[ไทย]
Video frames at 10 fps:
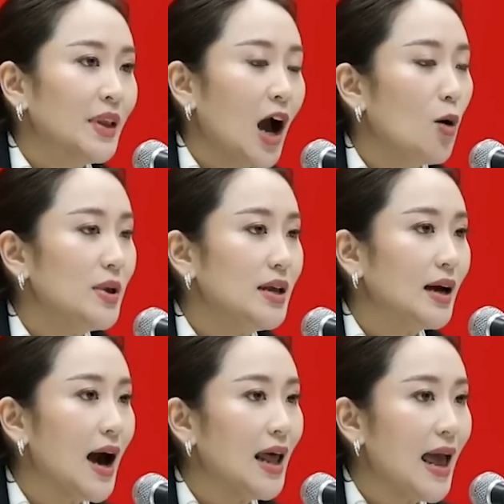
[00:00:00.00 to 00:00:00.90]
เขามี
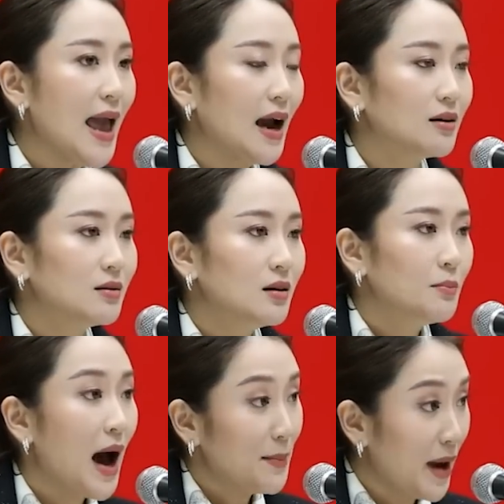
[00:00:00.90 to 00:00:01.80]
ค่าแรง หนึ่
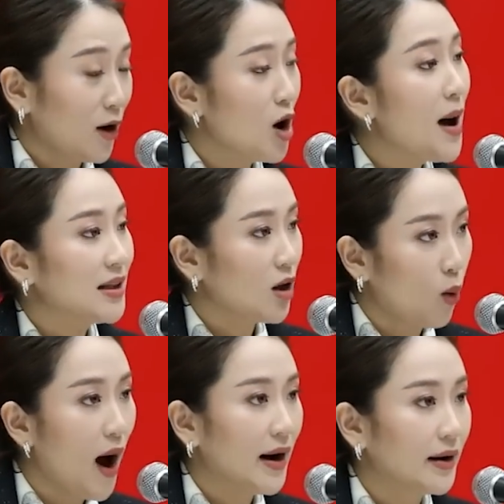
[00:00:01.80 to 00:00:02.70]
งพันแปดร้อย บาทต่อ
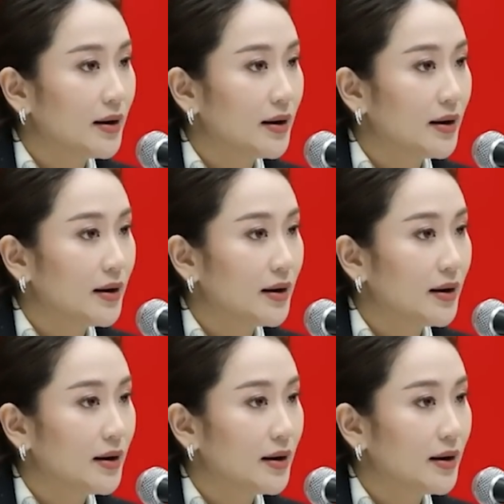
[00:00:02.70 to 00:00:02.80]
วัน